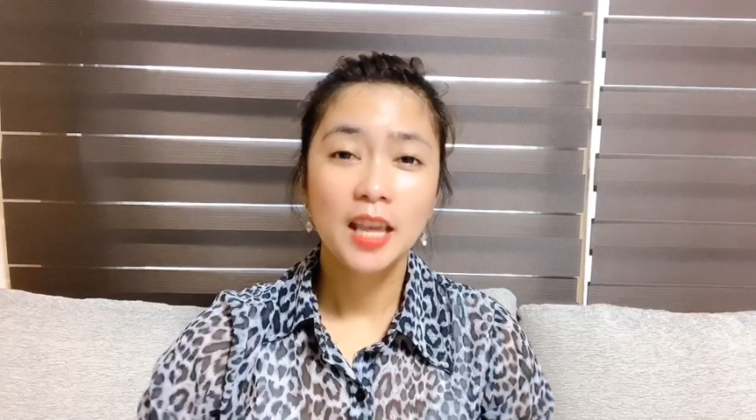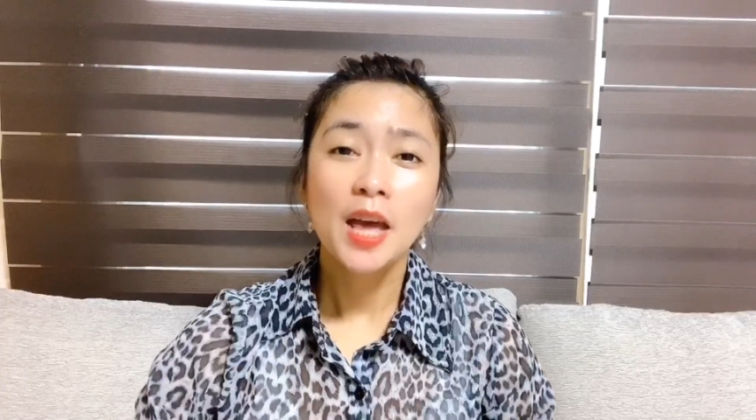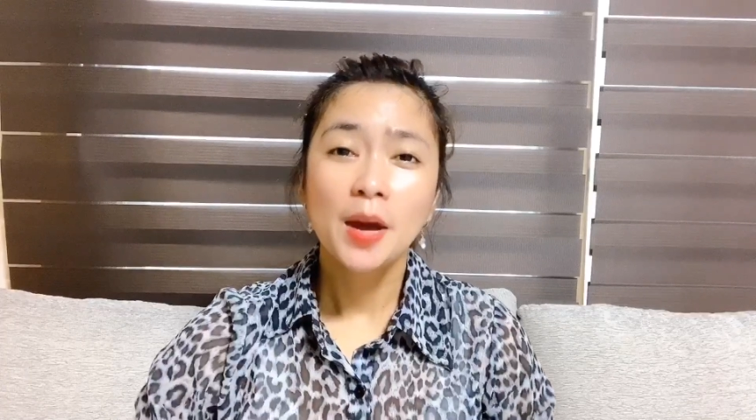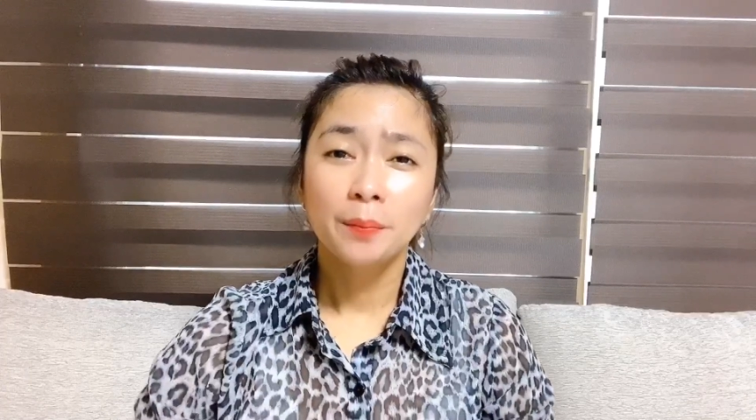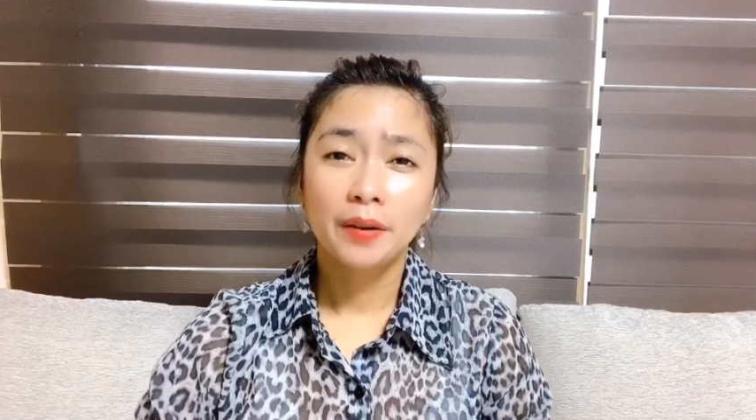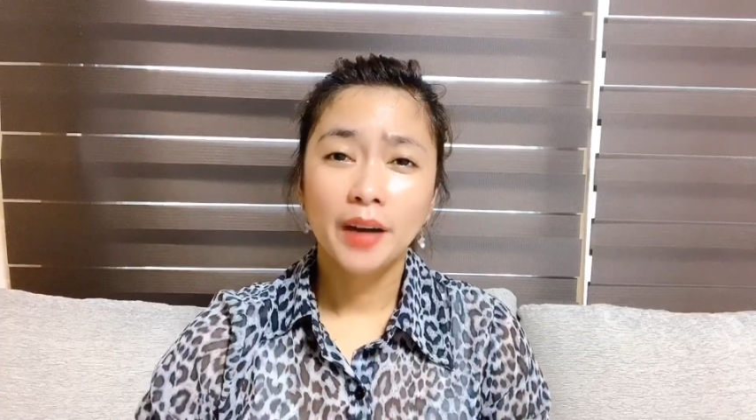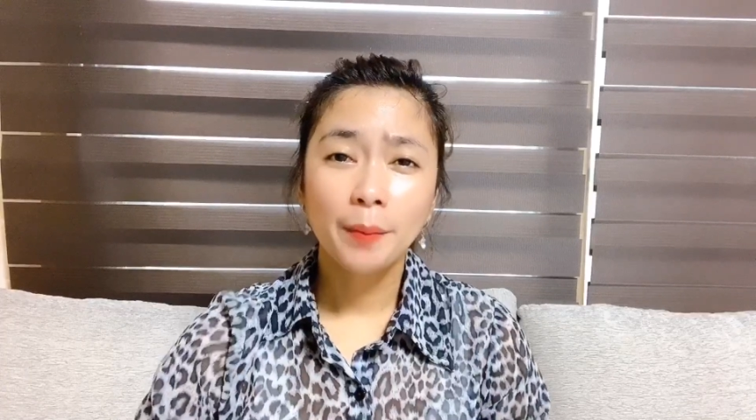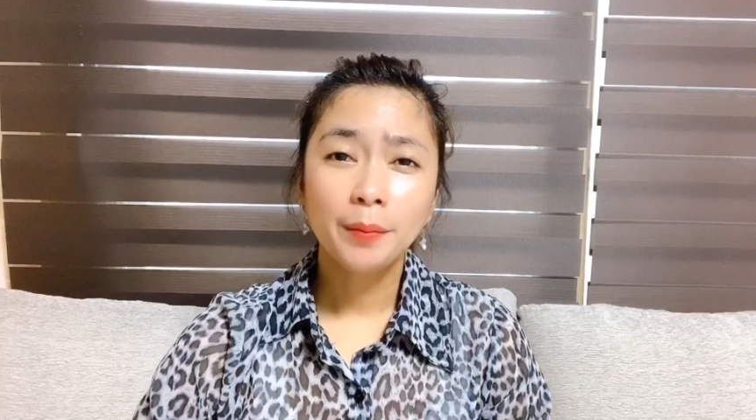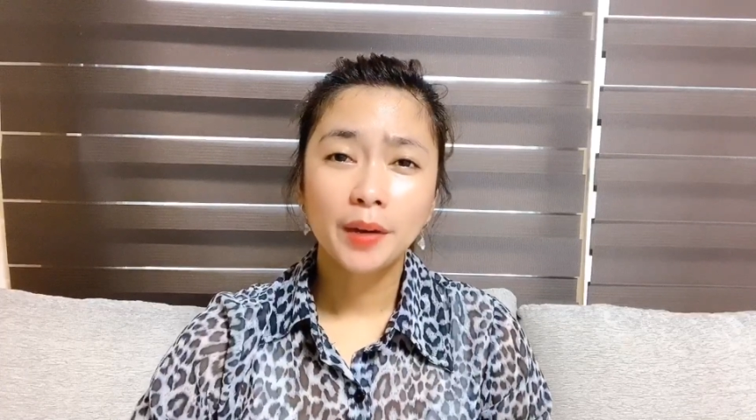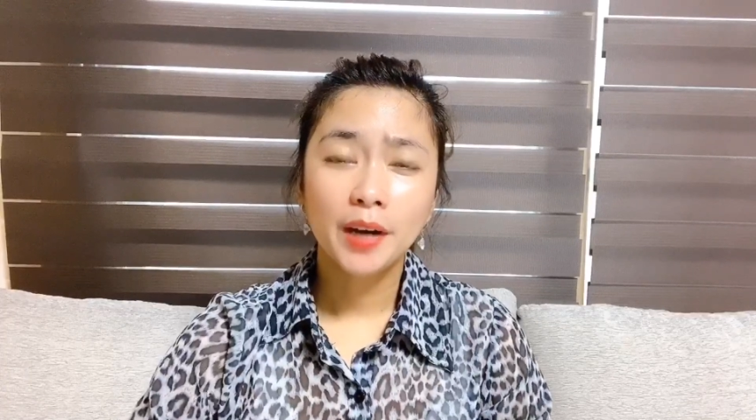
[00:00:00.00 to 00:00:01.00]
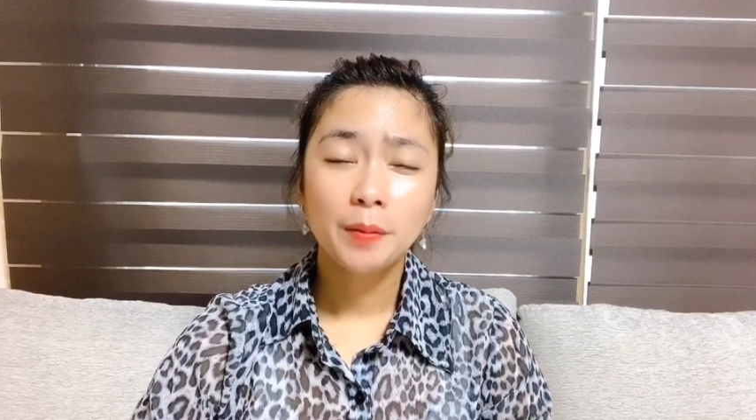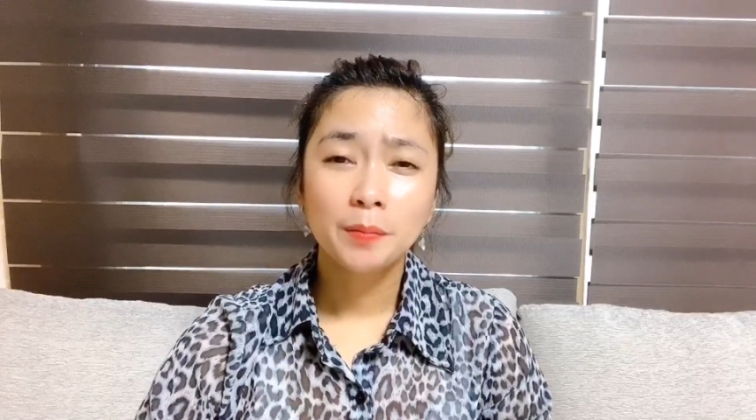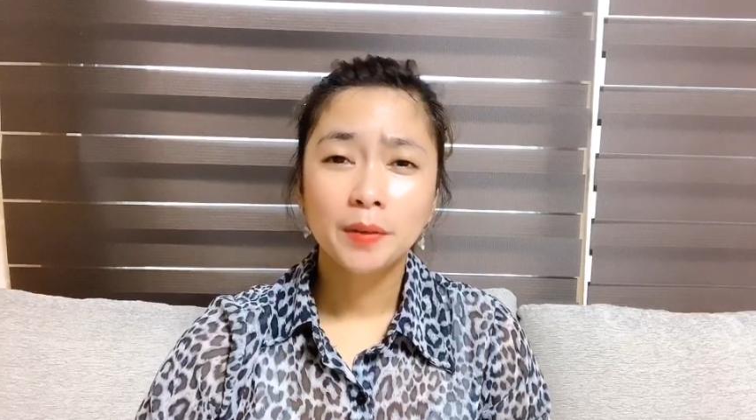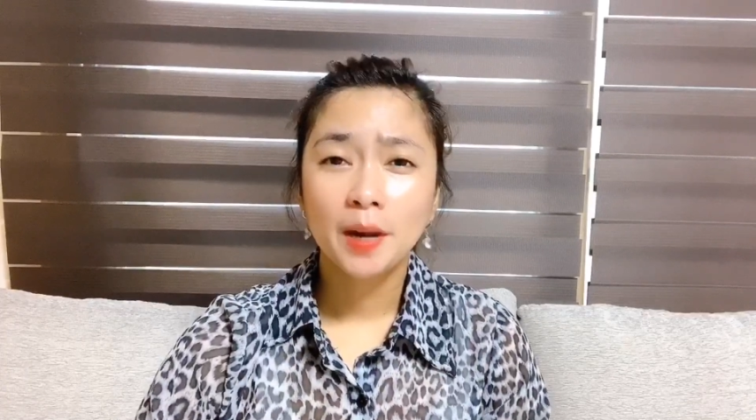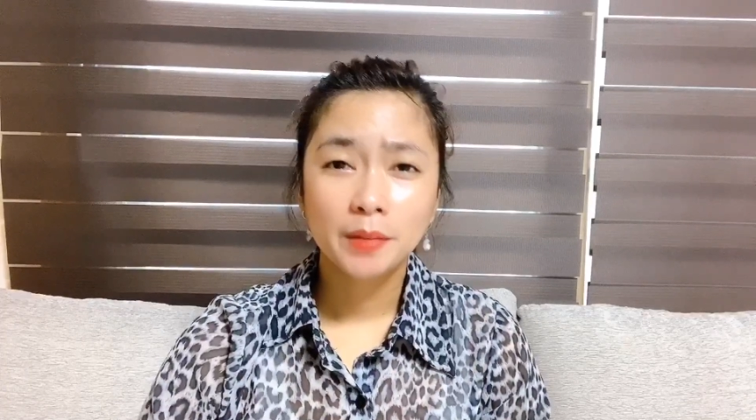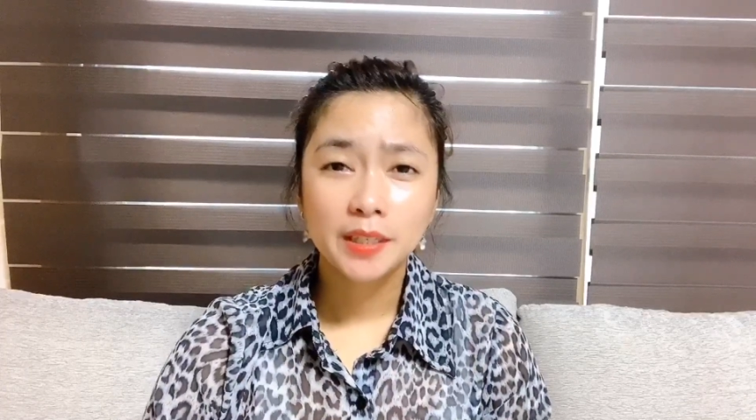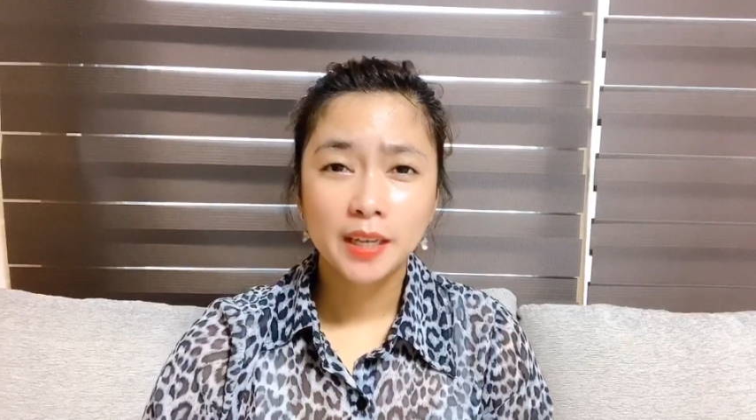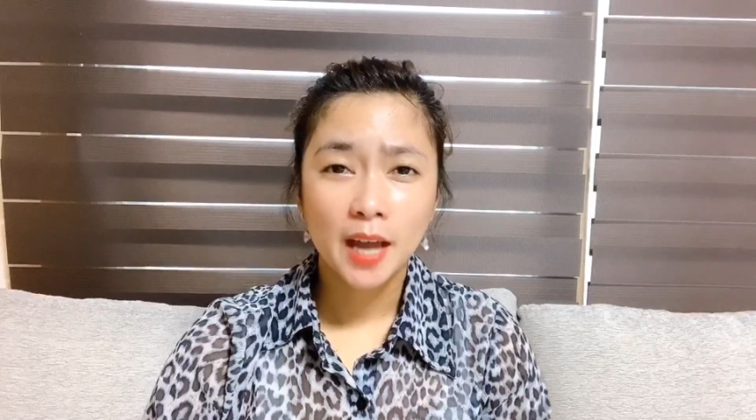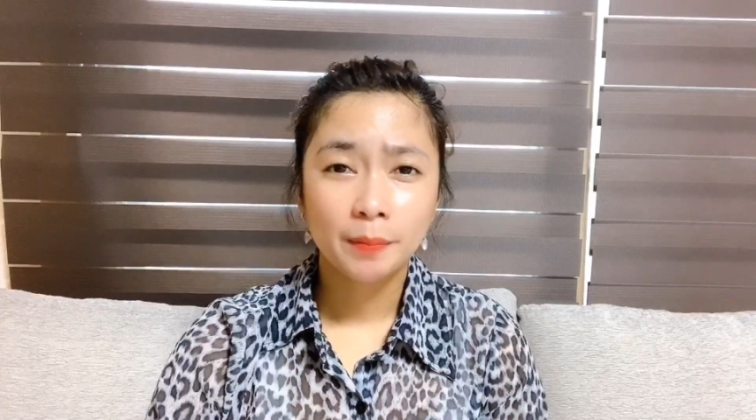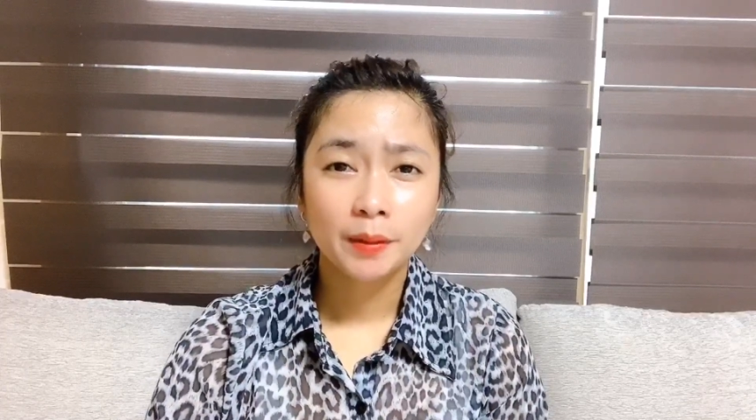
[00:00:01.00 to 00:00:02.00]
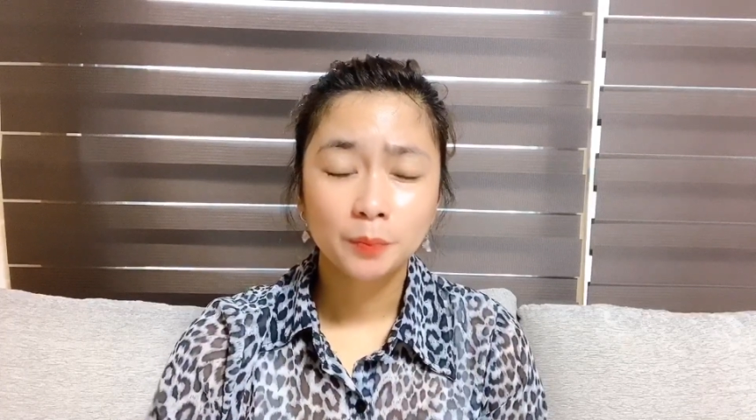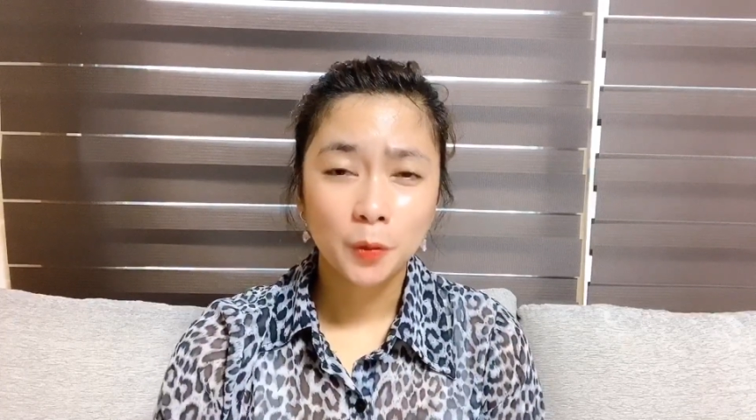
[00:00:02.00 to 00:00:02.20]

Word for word: Maraming maraming maraming salamat po